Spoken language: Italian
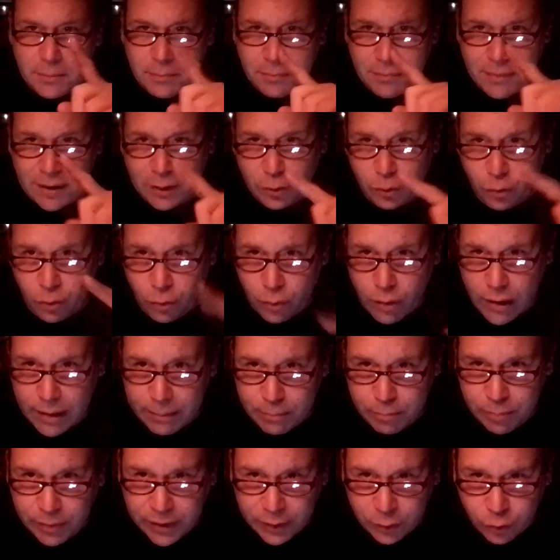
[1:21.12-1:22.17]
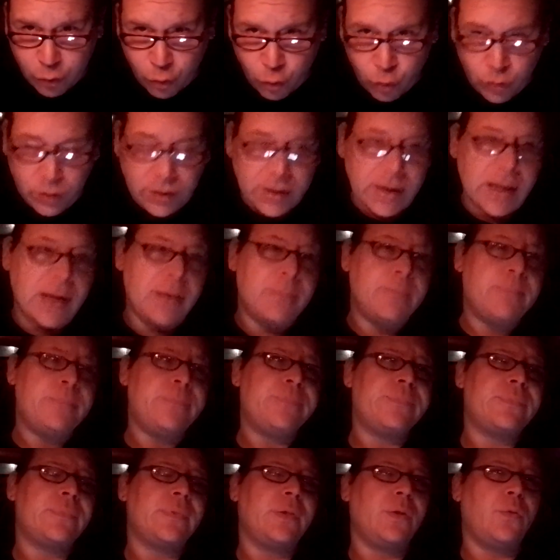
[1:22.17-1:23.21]
ma non lo è per nulla
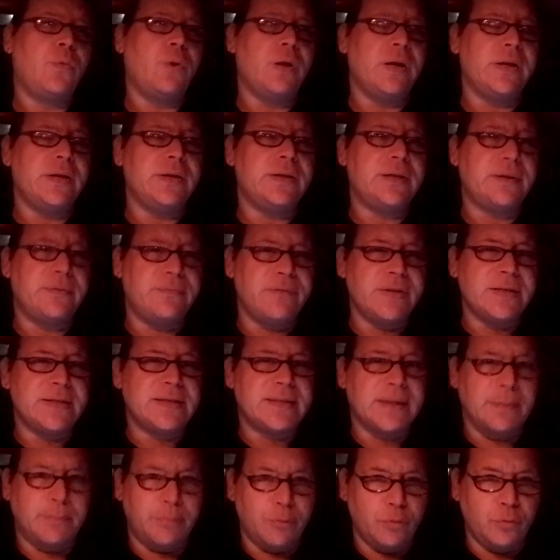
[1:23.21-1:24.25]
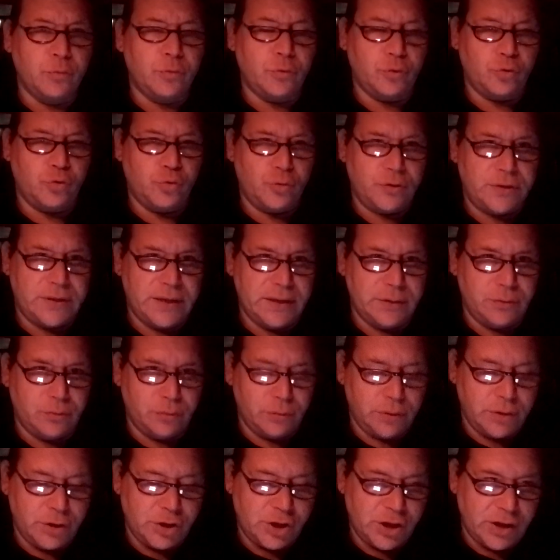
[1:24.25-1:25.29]
in quell'intervista appunto
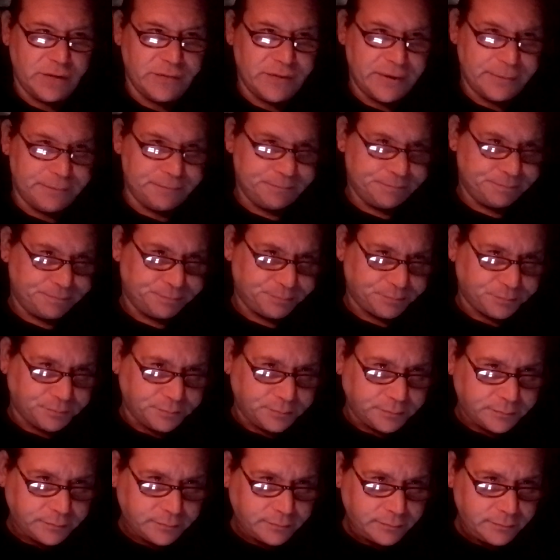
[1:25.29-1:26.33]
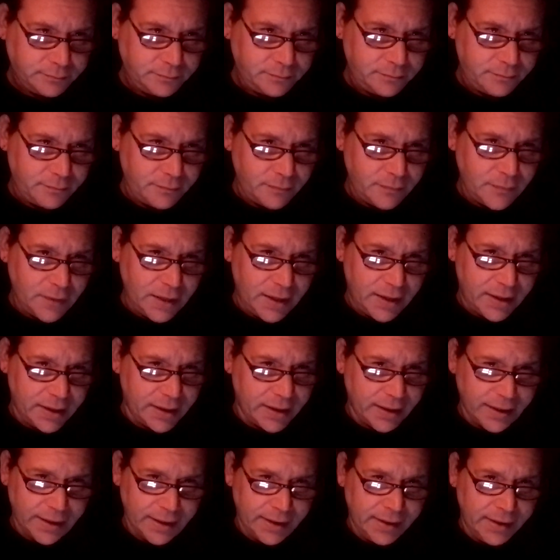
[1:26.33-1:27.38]
Giustetto diceva
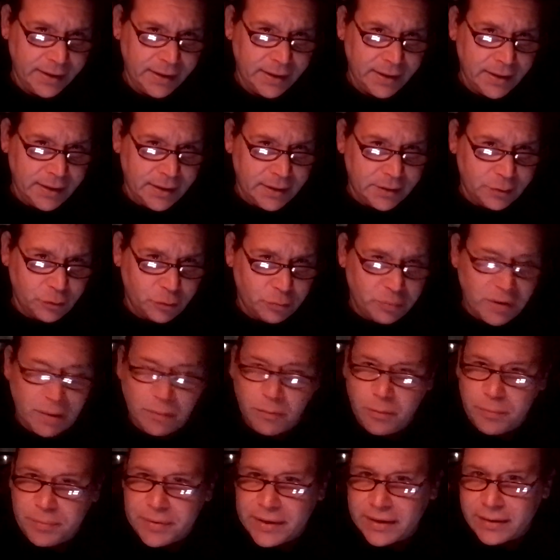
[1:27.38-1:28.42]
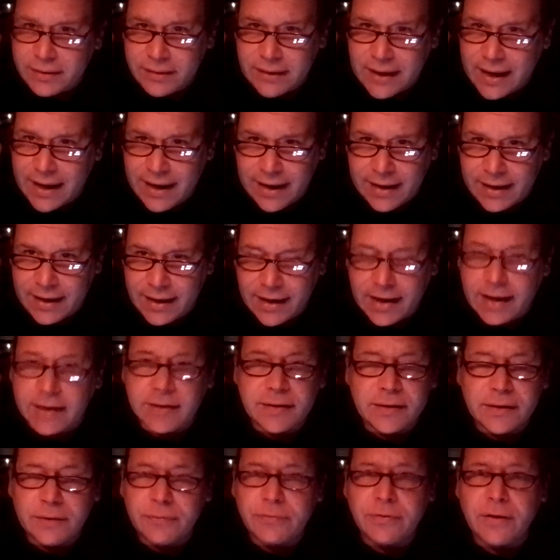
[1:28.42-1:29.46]
che dobbiamo piantarla,
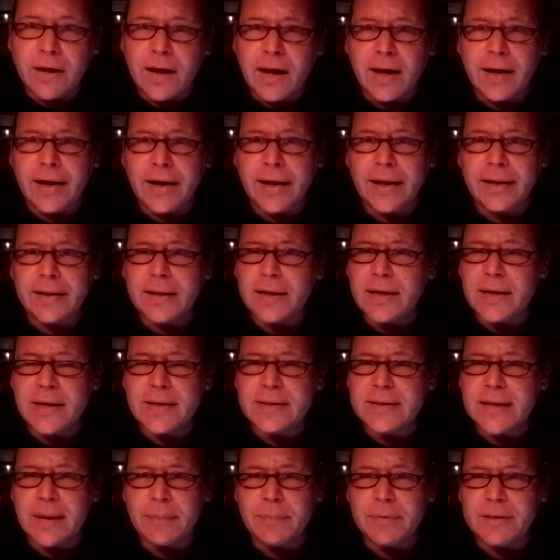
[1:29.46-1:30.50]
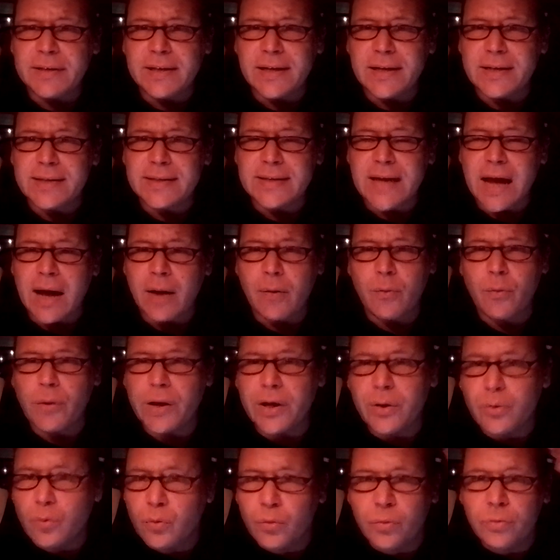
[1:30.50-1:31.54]
di fare degli esami del sangue
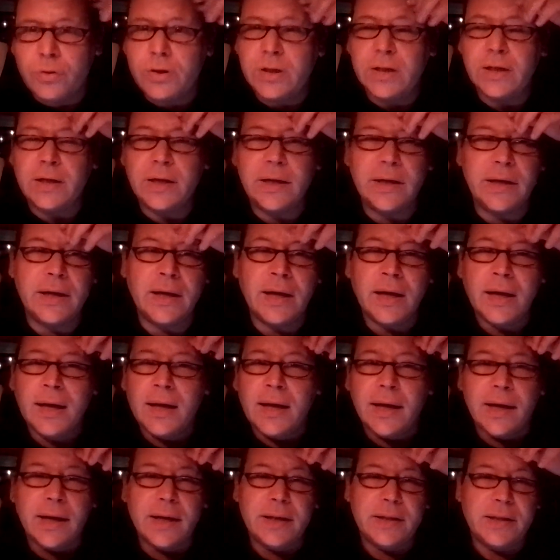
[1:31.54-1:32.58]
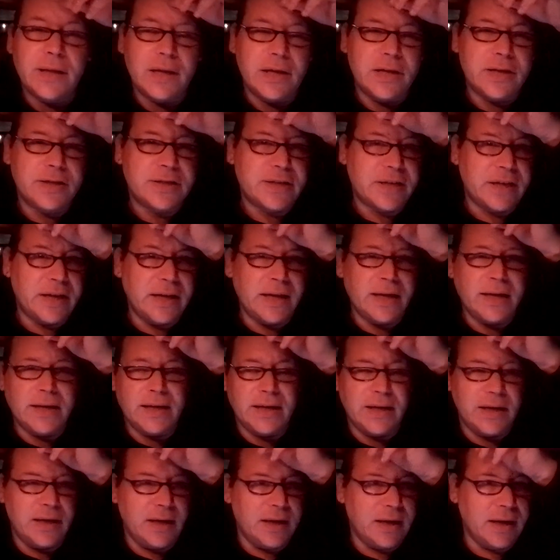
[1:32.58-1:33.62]
inutili, eh, degli
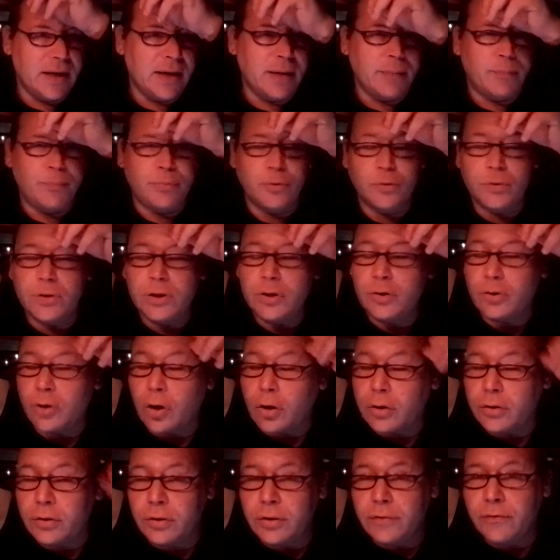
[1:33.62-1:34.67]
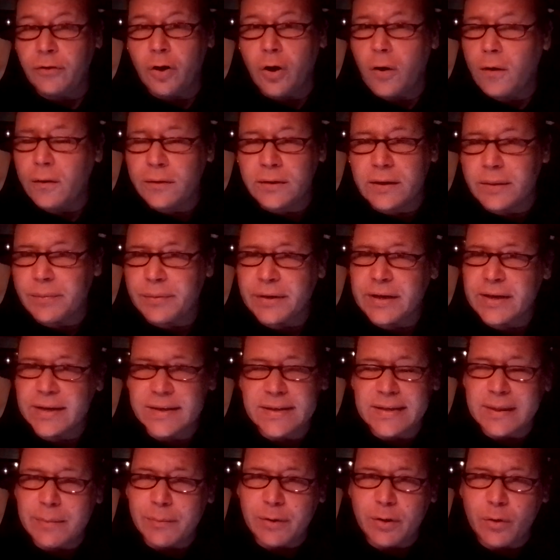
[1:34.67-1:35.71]
screening eh, più di tot volte perché
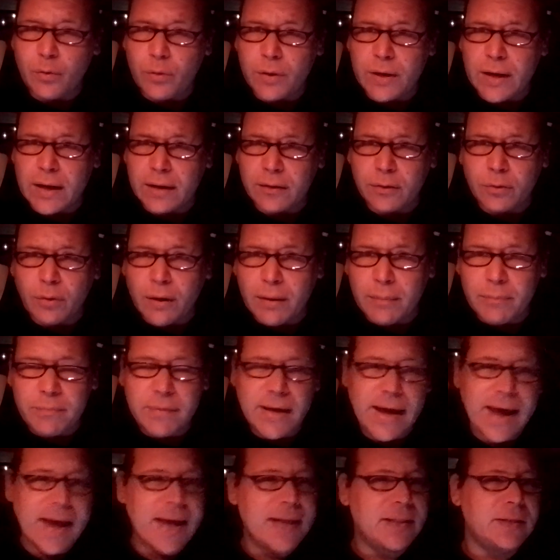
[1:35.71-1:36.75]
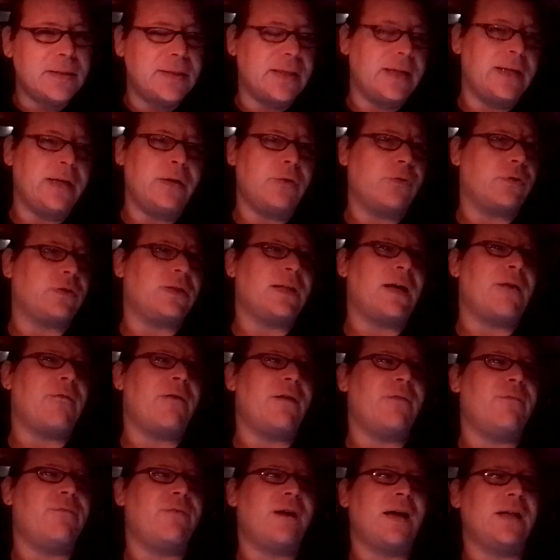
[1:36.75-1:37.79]
stiamo inquinando l'ambiente. Ricordava
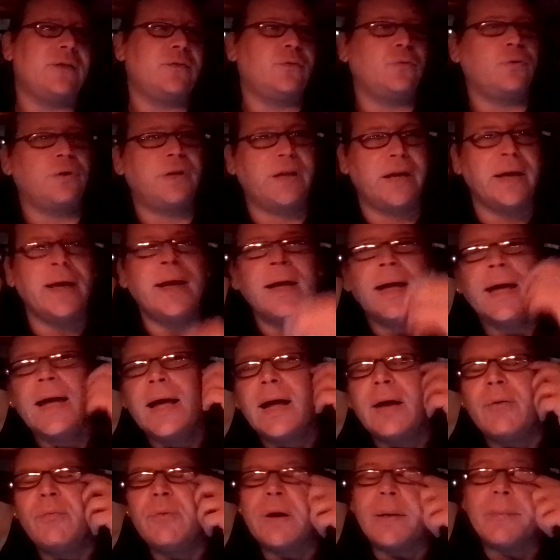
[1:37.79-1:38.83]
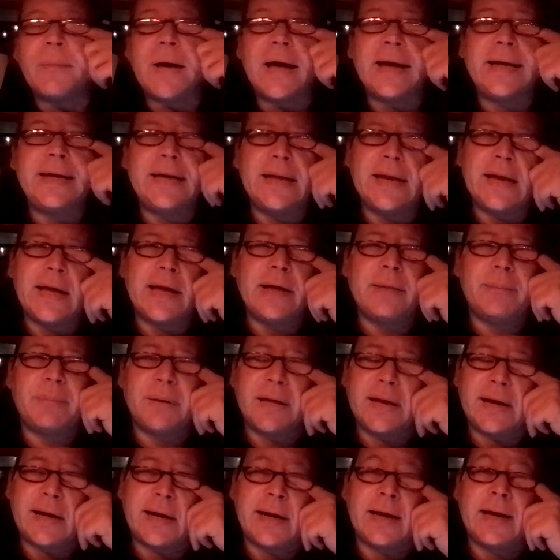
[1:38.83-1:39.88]
il fatto che una macchina
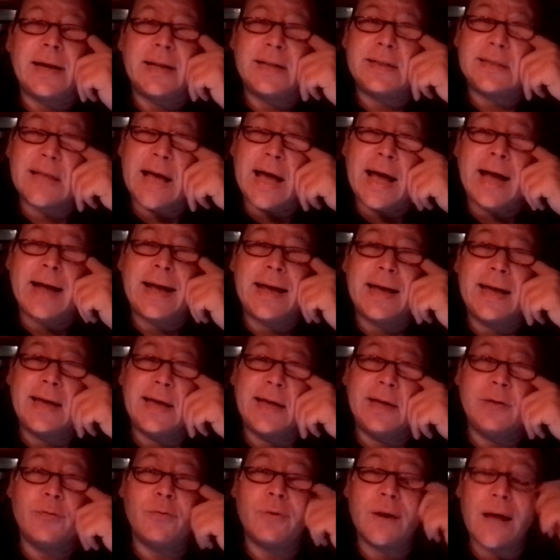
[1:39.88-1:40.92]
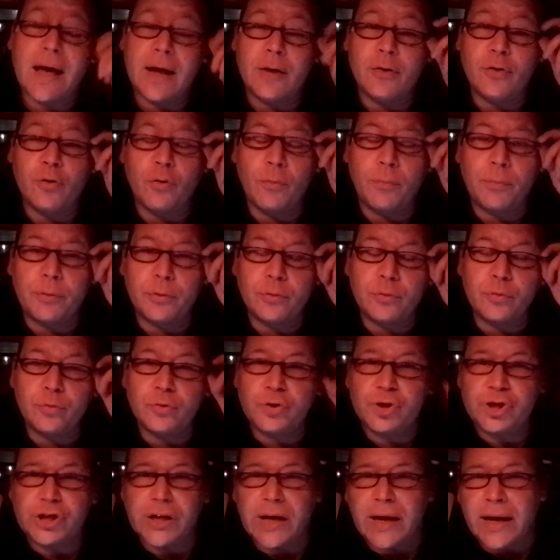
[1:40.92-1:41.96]
per le TAC in un anno
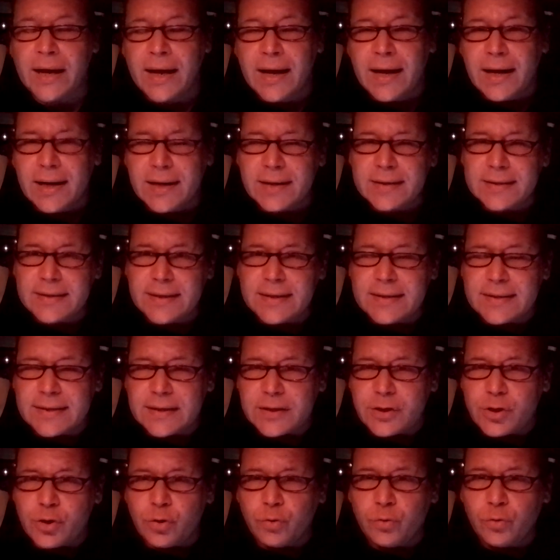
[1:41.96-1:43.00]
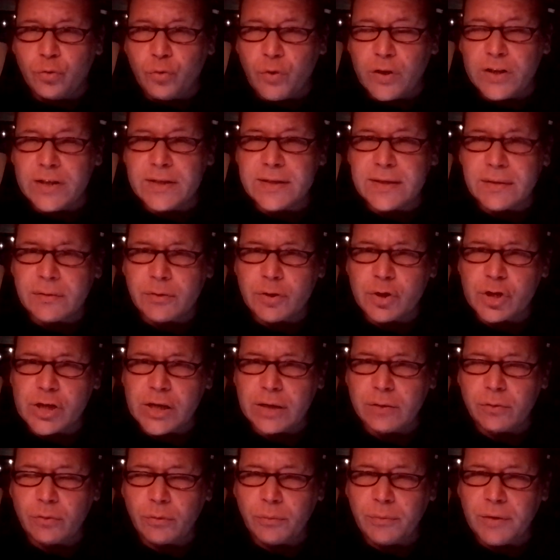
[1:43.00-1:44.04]
produce la stessa CO2 di
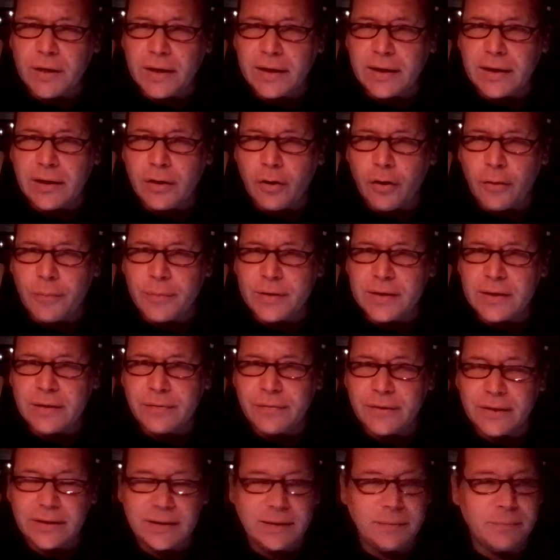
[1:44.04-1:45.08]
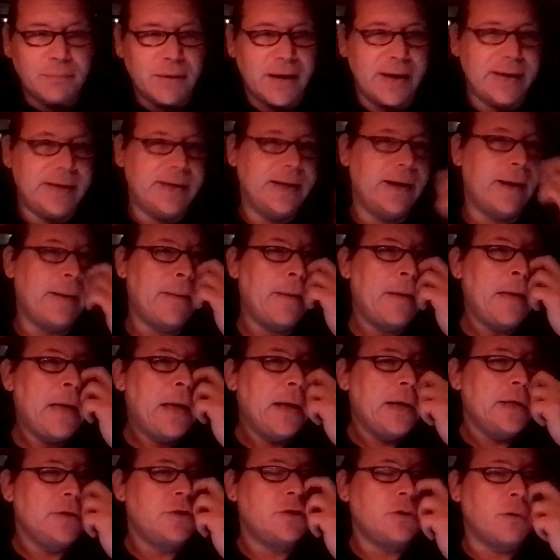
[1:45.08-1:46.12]
700.000 km fatti in macchina.
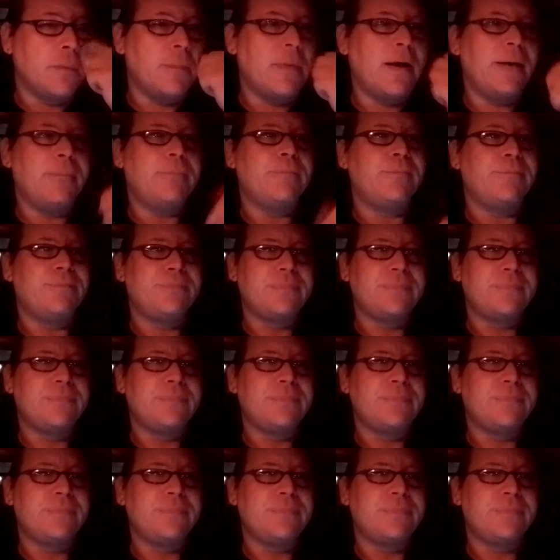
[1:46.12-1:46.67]
Insomma,